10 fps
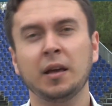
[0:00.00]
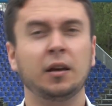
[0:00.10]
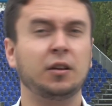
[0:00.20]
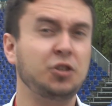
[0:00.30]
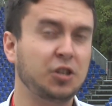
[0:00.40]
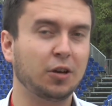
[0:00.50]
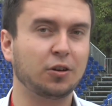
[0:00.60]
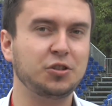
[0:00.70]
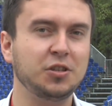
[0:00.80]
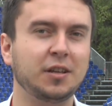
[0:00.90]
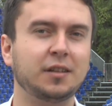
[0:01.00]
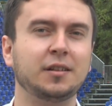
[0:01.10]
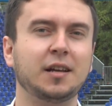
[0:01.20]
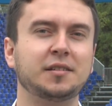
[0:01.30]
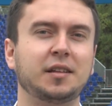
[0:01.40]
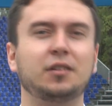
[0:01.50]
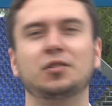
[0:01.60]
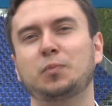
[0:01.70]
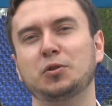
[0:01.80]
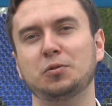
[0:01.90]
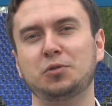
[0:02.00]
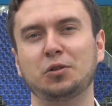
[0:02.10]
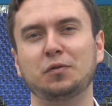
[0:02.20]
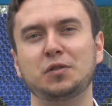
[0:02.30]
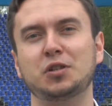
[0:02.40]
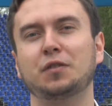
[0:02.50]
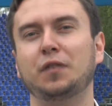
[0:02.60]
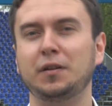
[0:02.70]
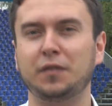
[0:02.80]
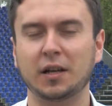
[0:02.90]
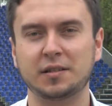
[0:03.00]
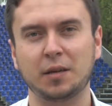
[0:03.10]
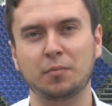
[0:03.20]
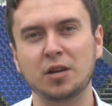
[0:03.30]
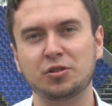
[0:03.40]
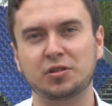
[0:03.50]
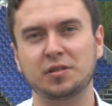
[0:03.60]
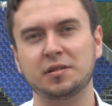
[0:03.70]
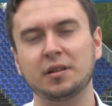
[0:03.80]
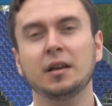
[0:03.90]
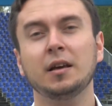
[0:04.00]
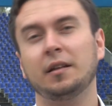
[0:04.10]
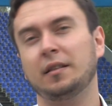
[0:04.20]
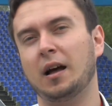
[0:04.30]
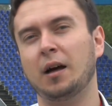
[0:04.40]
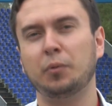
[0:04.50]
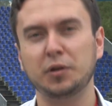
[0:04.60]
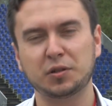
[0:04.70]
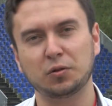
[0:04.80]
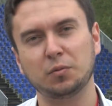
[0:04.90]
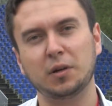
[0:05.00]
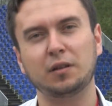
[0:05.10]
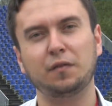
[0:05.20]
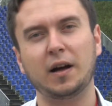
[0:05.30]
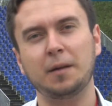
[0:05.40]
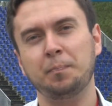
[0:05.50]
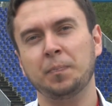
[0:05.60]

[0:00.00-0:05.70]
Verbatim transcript: E, dzisiaj o godzinie 11 rozpoczną się również kwalifikacje mężczyzn na boisku numer dwa,